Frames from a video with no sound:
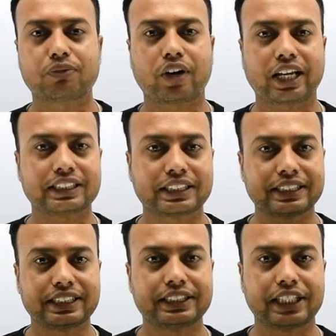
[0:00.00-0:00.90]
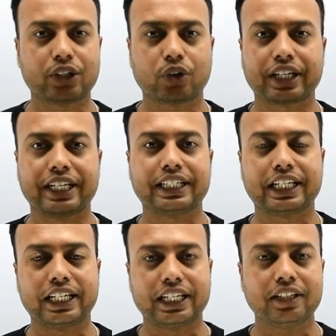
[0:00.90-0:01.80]
फॉर एसएससी जेई और गेट के
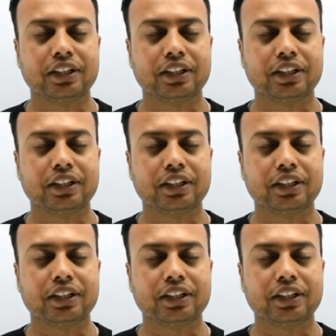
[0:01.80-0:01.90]
लिए